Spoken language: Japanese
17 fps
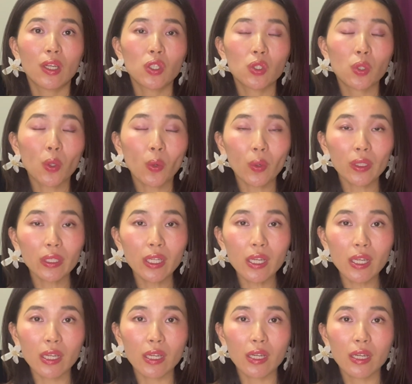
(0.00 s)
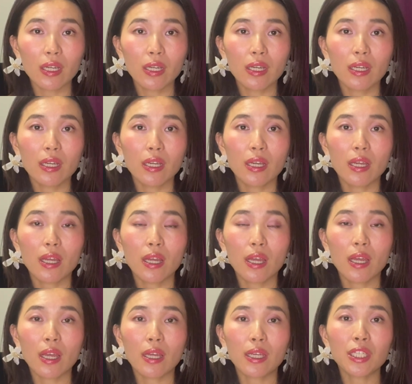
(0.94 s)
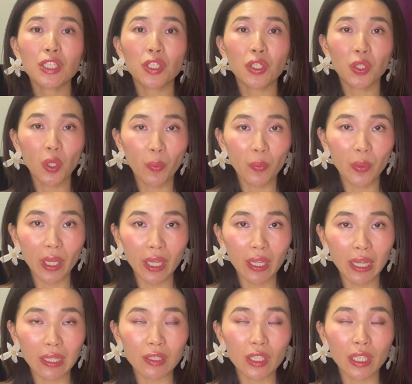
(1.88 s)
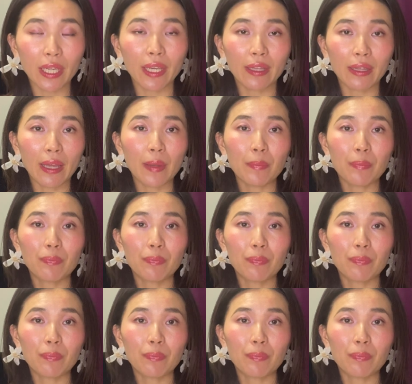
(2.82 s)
そこに、意識を向けなくちゃいけない。